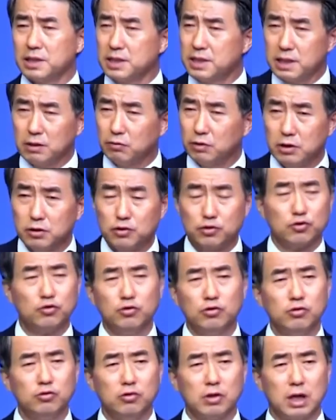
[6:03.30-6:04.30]
이제 우리는
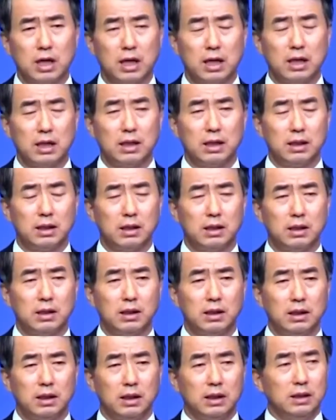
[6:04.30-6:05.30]
죽는구나.
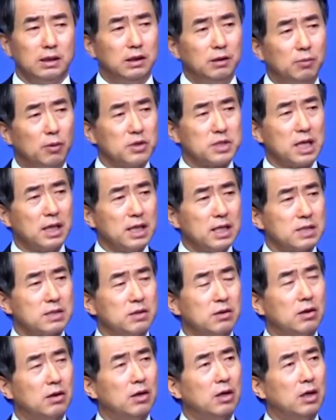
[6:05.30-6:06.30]

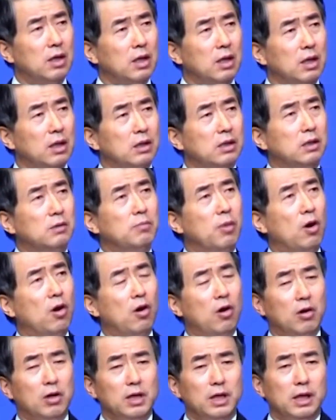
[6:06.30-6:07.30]
느보산에서 그
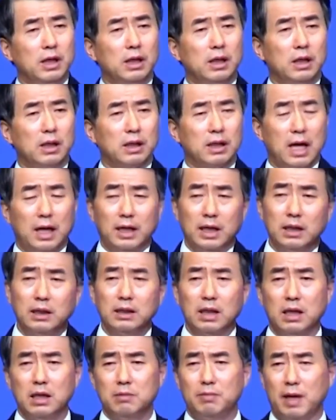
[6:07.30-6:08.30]
멀리 가난안
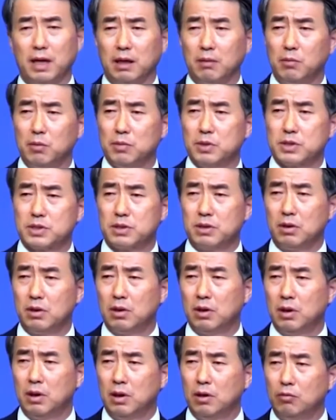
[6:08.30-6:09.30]
땅을
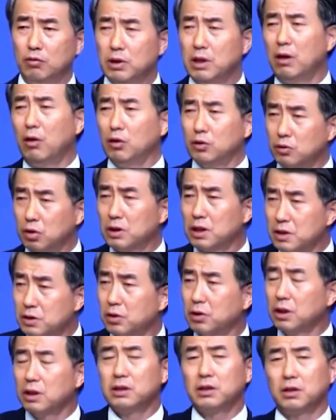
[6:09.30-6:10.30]
바라보면서 우리가 어떻게
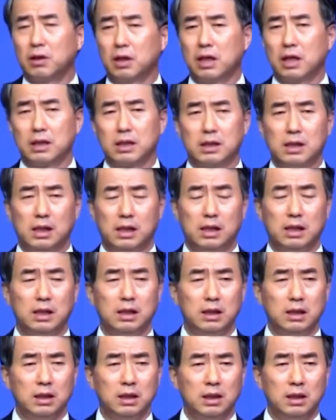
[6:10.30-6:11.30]
저길 들어갈까?
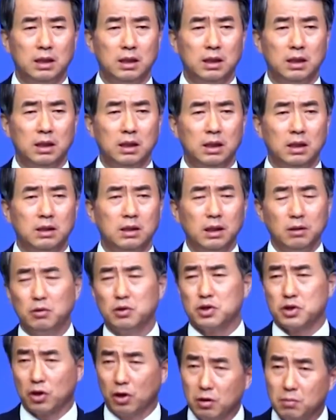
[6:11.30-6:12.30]
그리고
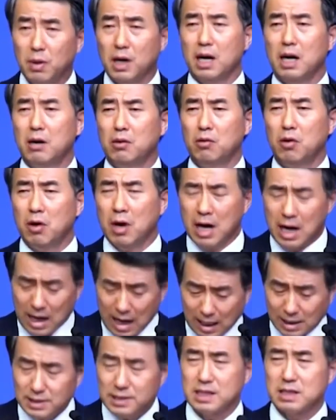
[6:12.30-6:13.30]
절망하고
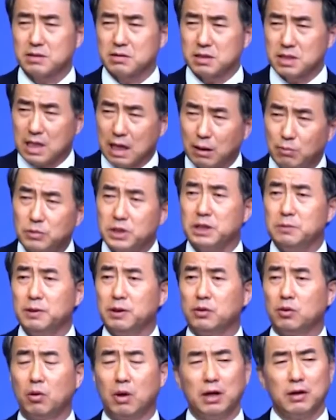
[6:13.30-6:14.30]
앉아서 30일
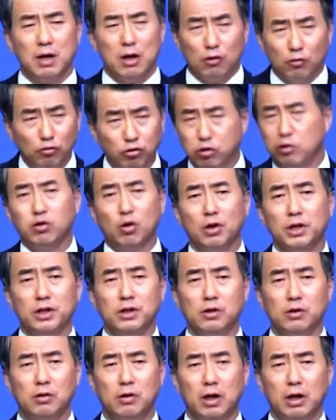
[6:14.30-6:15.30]
동안 울고
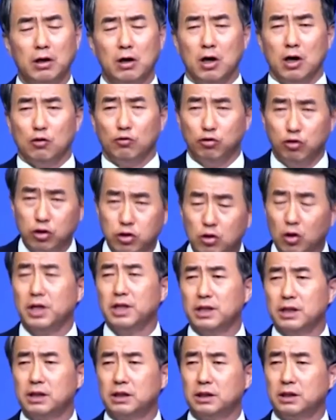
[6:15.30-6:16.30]
있는 거예요. 울고
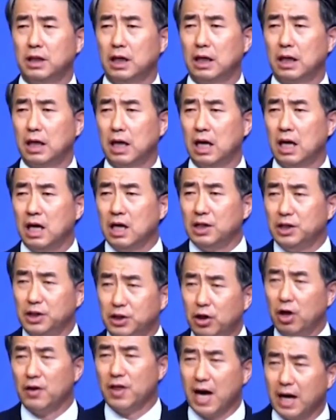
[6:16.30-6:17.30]
있는 그들에게
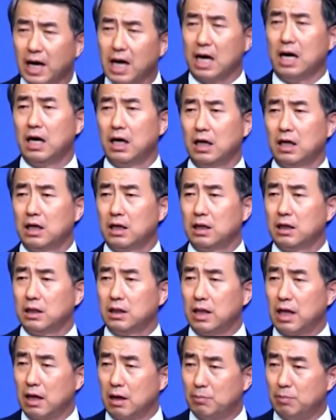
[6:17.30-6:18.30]
일어나라!
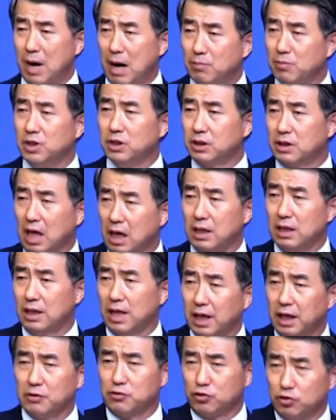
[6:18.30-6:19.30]
내가 밟는 땅을
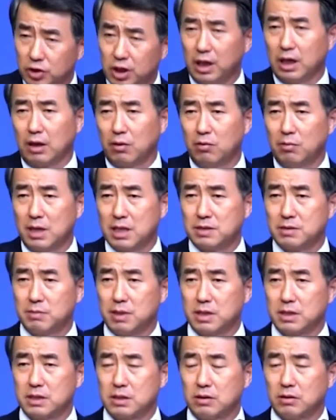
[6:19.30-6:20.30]
내게 주리라고
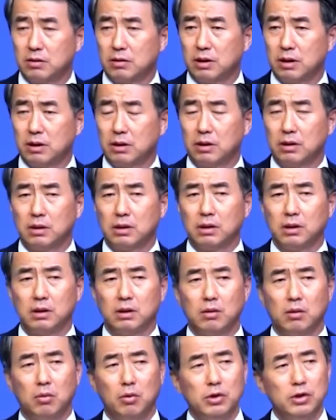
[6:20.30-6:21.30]
말씀하시는 거예요.
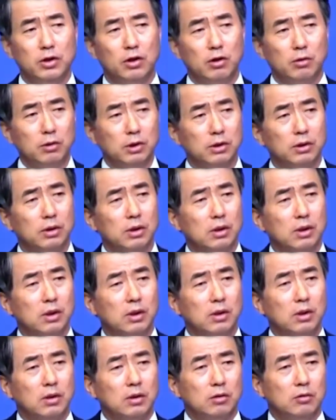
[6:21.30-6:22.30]
오늘 여러분,
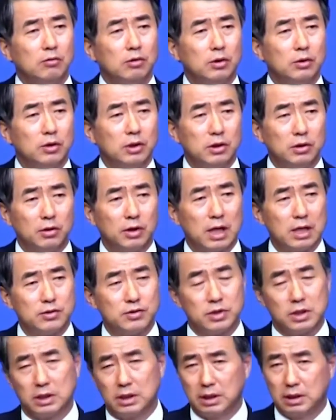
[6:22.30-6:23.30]
우리도 일어날
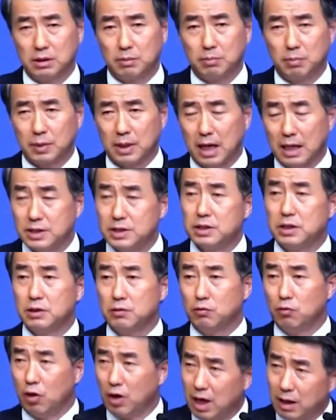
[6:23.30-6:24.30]
수 있기를 간절히
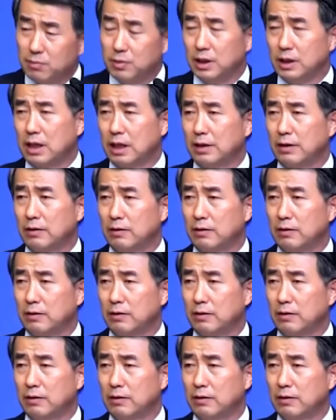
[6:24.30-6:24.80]
원합니다.